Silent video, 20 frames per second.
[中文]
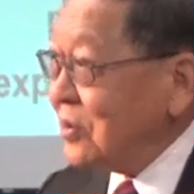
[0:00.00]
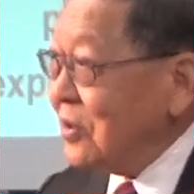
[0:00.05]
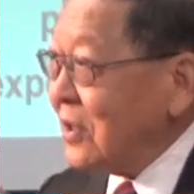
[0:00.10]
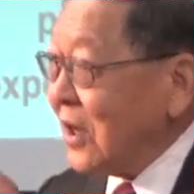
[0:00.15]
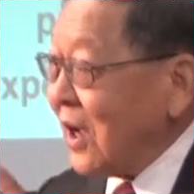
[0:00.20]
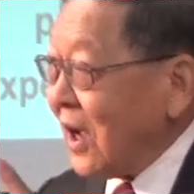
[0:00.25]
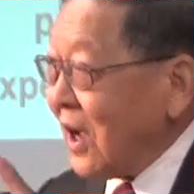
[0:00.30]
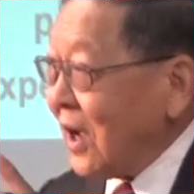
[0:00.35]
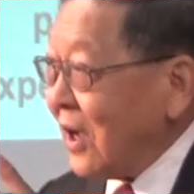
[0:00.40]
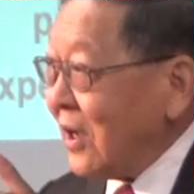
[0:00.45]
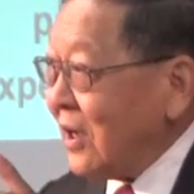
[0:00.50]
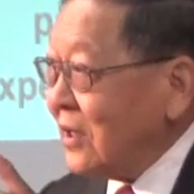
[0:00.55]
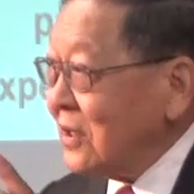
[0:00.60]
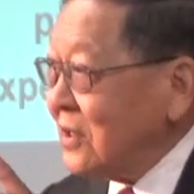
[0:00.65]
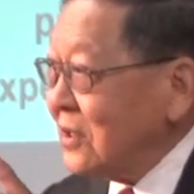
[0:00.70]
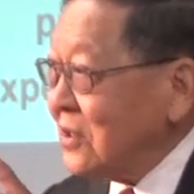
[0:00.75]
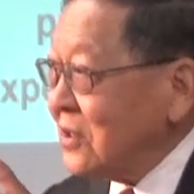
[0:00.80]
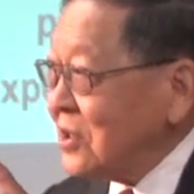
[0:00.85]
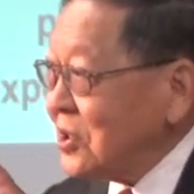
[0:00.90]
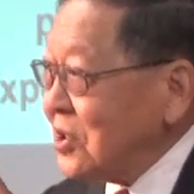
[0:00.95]
啊
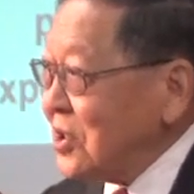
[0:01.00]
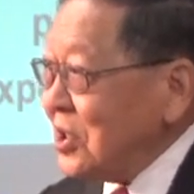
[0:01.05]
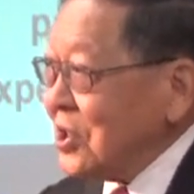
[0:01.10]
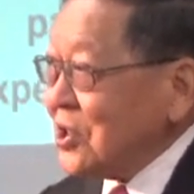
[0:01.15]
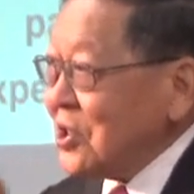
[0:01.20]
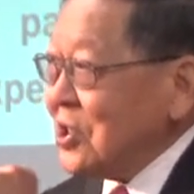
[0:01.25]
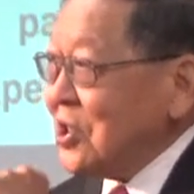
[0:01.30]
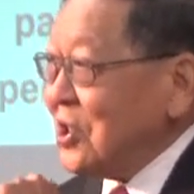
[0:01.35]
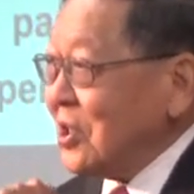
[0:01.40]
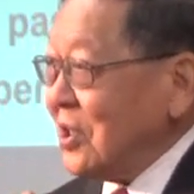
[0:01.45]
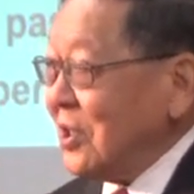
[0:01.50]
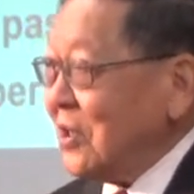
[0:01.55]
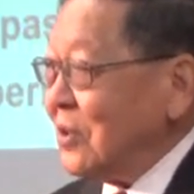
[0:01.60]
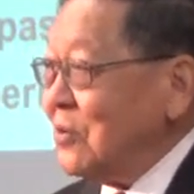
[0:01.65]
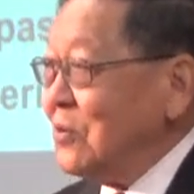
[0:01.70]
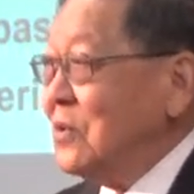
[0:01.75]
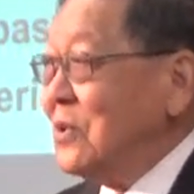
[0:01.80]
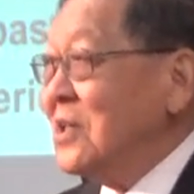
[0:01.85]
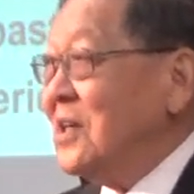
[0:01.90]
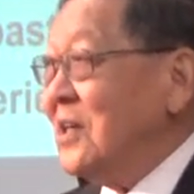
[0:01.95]
吸取
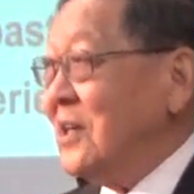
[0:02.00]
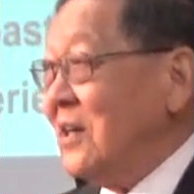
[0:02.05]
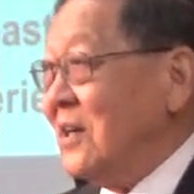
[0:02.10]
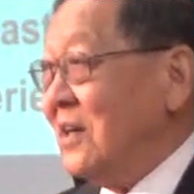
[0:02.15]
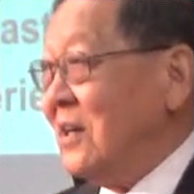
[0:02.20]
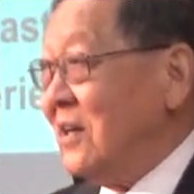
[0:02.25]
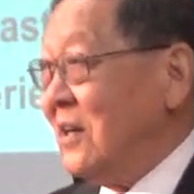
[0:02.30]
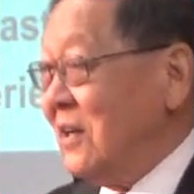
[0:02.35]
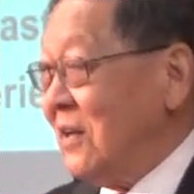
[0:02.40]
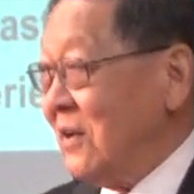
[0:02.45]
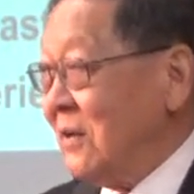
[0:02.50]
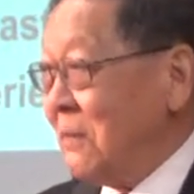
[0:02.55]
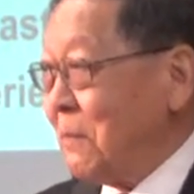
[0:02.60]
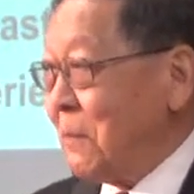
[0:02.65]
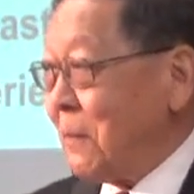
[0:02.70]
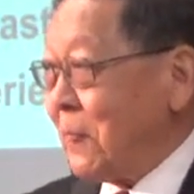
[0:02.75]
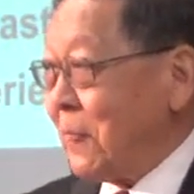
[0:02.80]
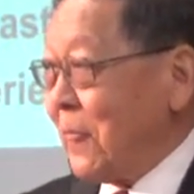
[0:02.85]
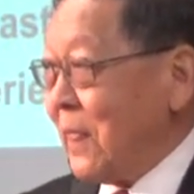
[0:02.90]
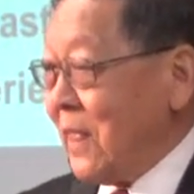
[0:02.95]
功课，
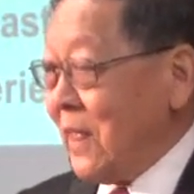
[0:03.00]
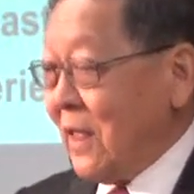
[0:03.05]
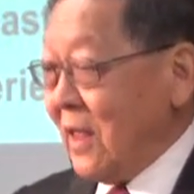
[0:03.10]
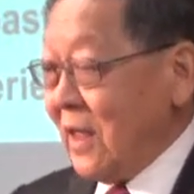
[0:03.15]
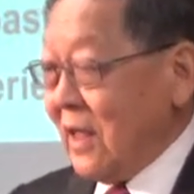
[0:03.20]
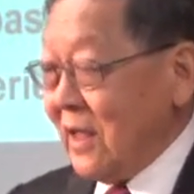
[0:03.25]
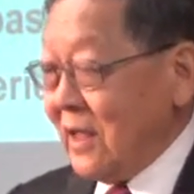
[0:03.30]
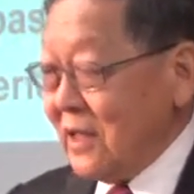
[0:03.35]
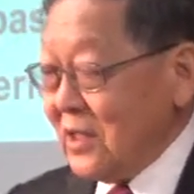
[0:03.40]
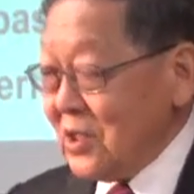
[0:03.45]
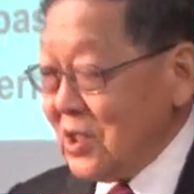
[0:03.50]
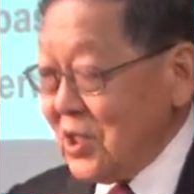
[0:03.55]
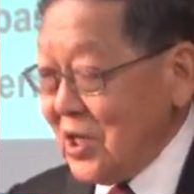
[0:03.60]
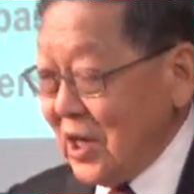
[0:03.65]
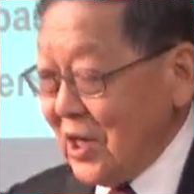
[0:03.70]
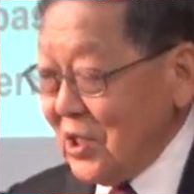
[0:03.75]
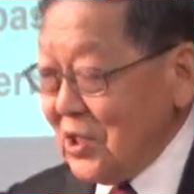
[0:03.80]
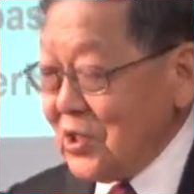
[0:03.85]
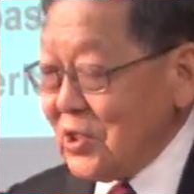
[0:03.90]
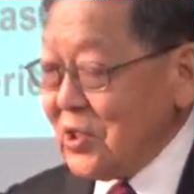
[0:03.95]

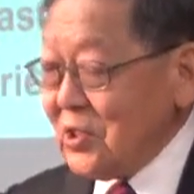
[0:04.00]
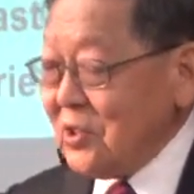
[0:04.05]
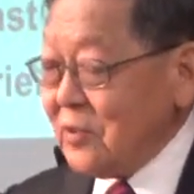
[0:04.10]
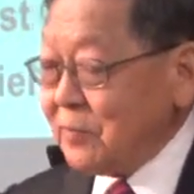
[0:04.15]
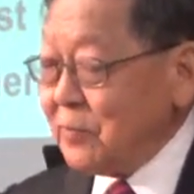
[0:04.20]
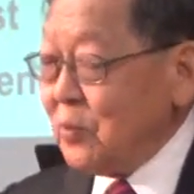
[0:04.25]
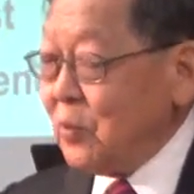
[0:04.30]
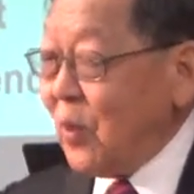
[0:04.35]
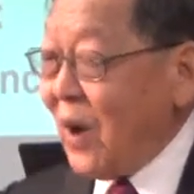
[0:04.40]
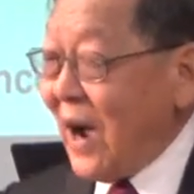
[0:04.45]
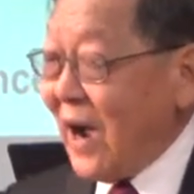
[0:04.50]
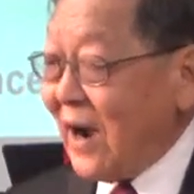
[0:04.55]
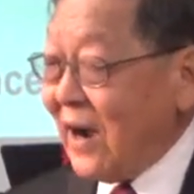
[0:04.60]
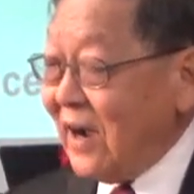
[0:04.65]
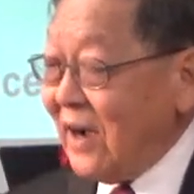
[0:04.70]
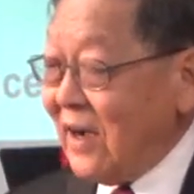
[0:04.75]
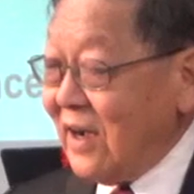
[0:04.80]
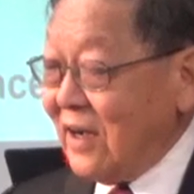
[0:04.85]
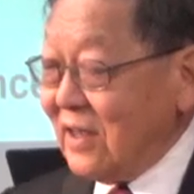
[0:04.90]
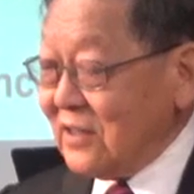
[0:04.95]
前事不
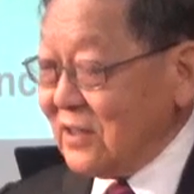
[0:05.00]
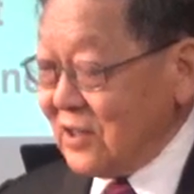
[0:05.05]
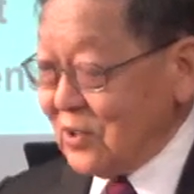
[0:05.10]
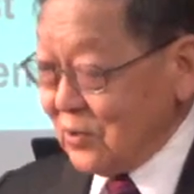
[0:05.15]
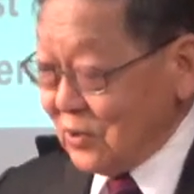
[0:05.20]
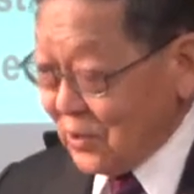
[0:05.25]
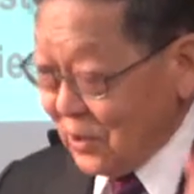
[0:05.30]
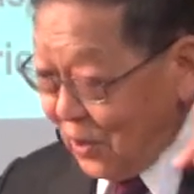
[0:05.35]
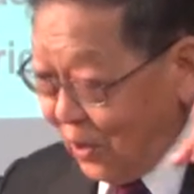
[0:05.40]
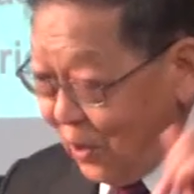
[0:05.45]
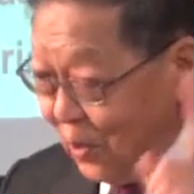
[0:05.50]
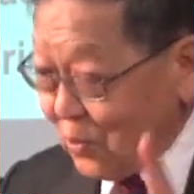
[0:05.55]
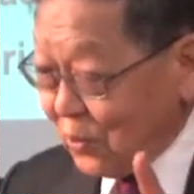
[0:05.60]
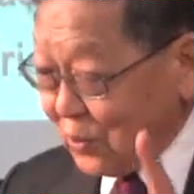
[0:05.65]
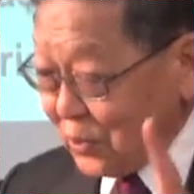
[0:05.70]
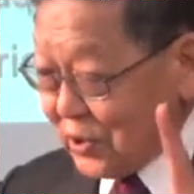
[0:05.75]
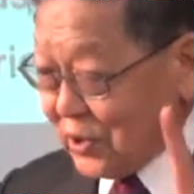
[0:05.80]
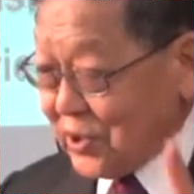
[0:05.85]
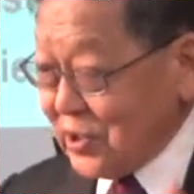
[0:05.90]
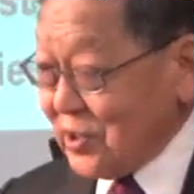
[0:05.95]
忘就是
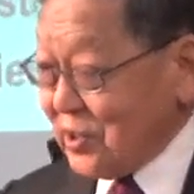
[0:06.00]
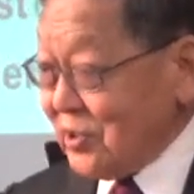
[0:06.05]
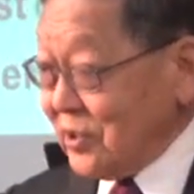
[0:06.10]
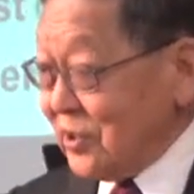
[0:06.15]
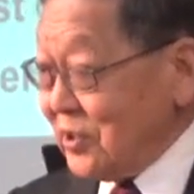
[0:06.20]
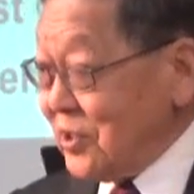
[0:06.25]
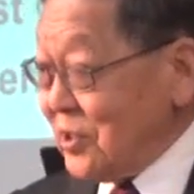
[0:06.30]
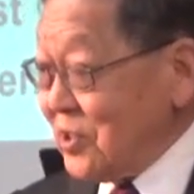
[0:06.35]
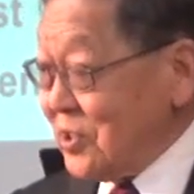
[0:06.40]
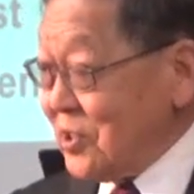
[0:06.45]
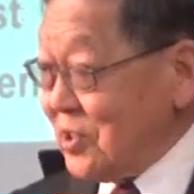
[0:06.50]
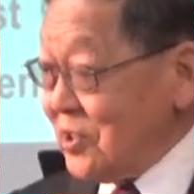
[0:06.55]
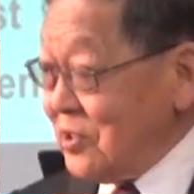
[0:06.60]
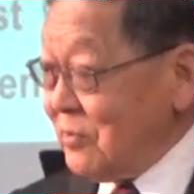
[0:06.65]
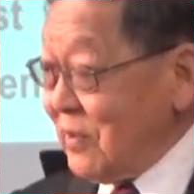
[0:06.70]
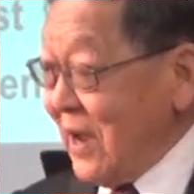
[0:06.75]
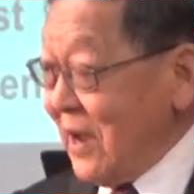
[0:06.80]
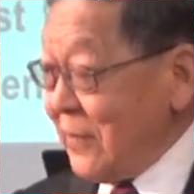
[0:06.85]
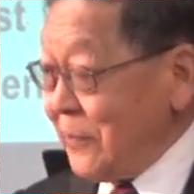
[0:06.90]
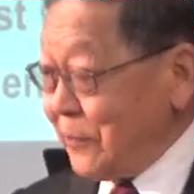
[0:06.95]
后事之师
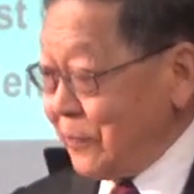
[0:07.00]
嘛。